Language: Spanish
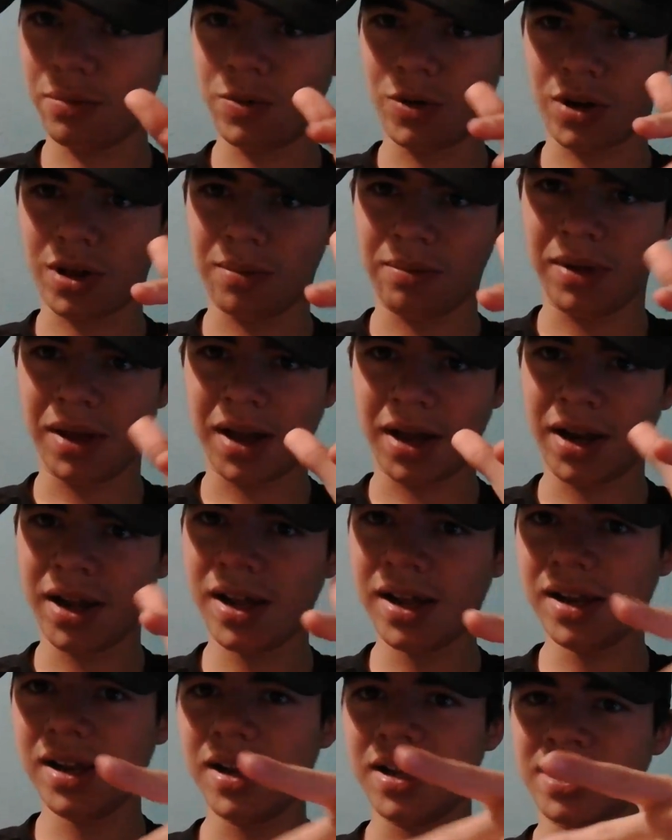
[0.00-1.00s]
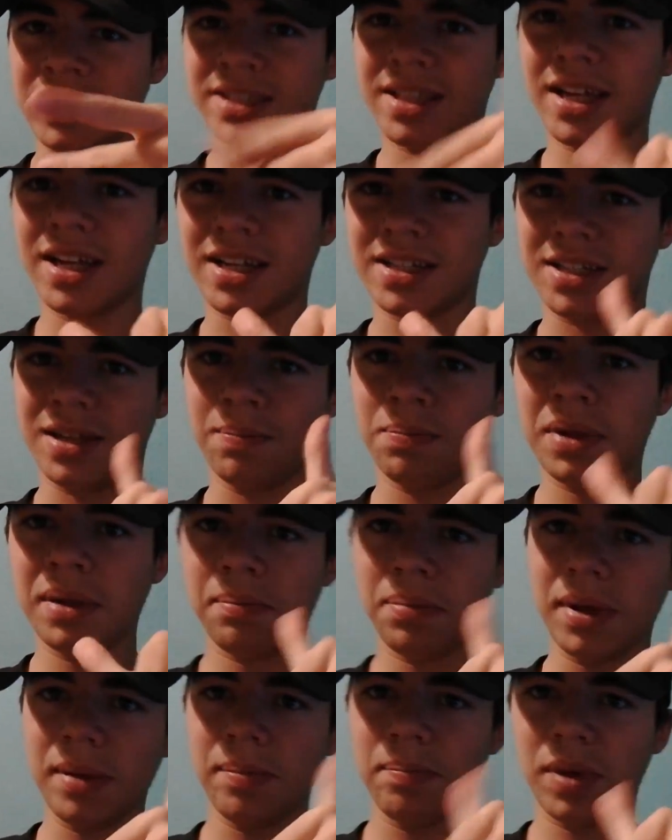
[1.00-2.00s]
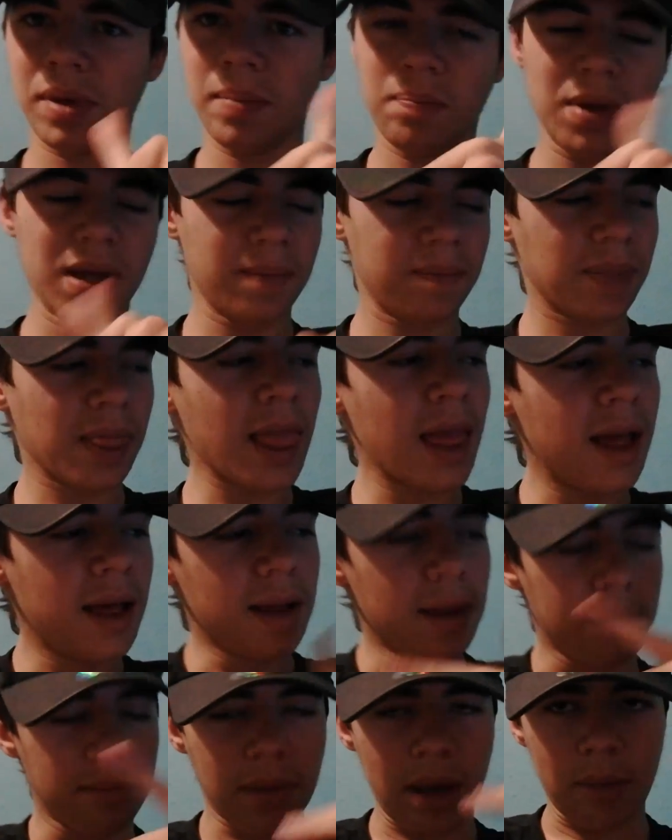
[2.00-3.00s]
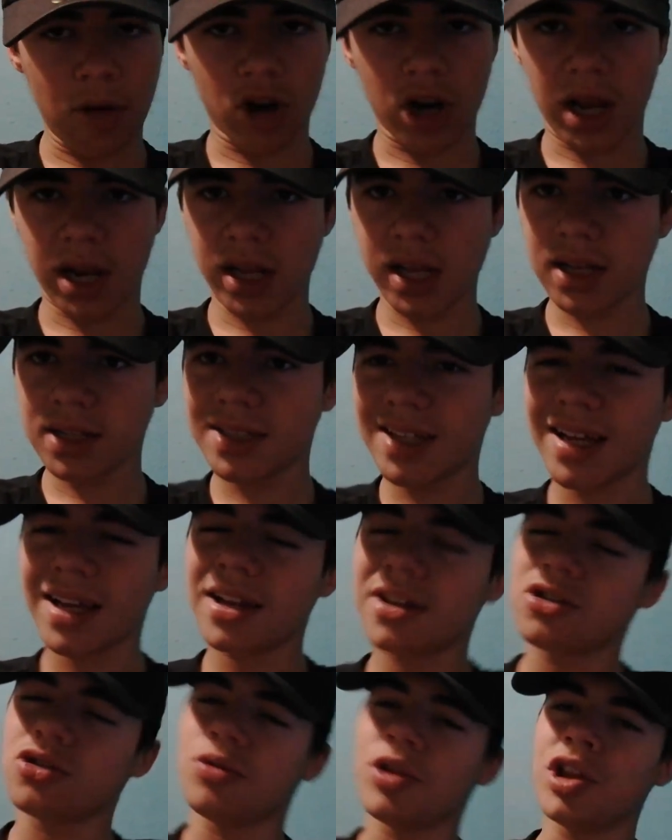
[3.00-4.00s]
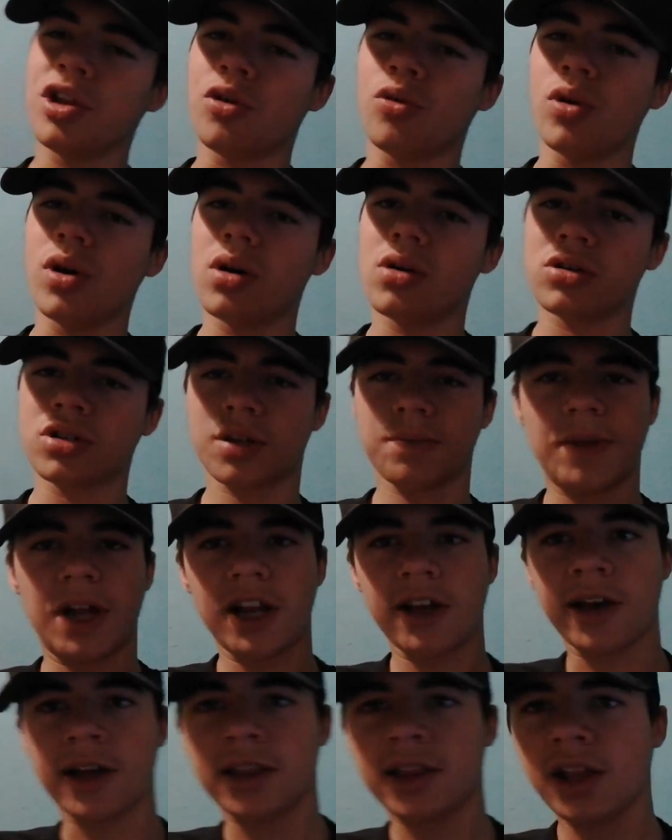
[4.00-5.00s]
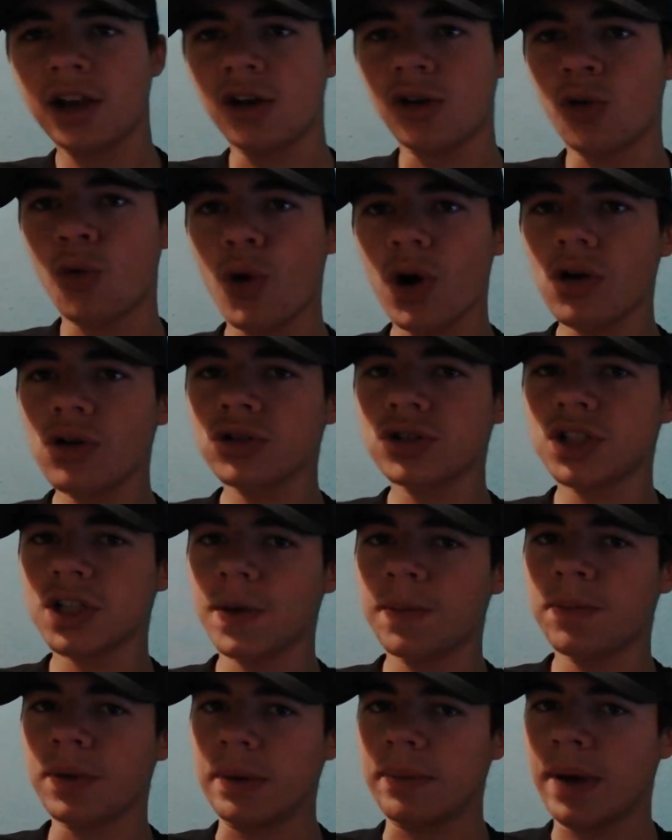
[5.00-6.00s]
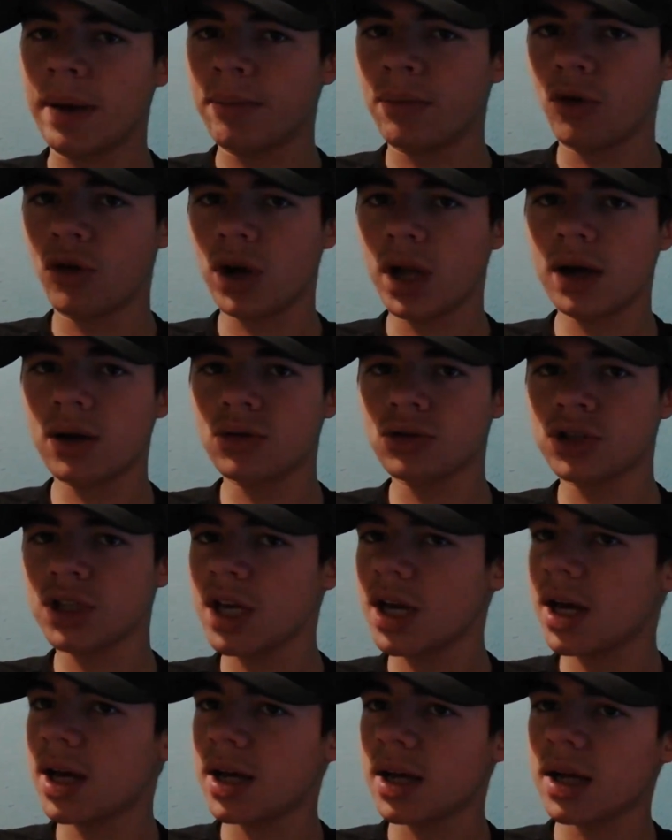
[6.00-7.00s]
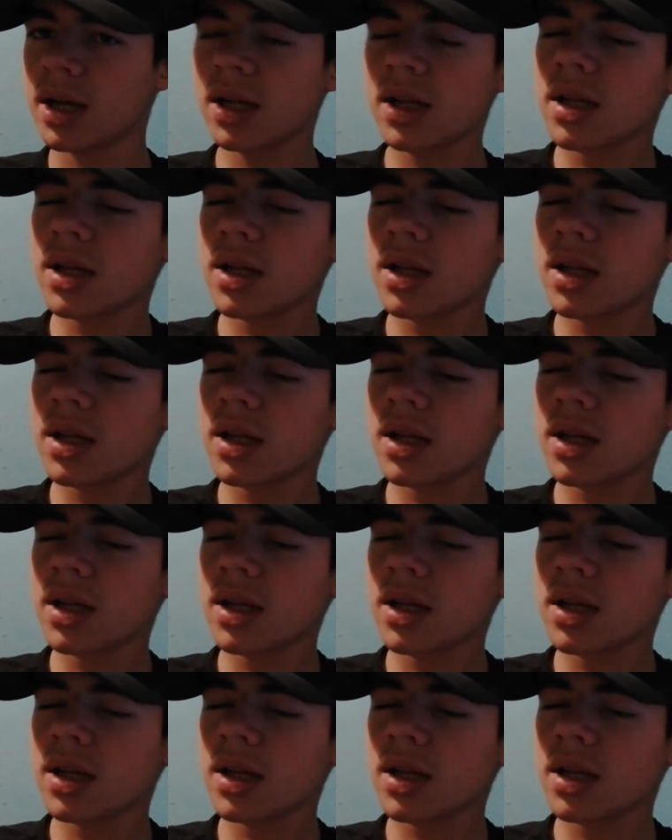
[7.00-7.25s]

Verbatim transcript: porque en mi canal están así, pim, pim, pim, pim. Me molaría seguir subiendo juegos, ¿vale, gente? Los juegos siempre me han molado, o sea...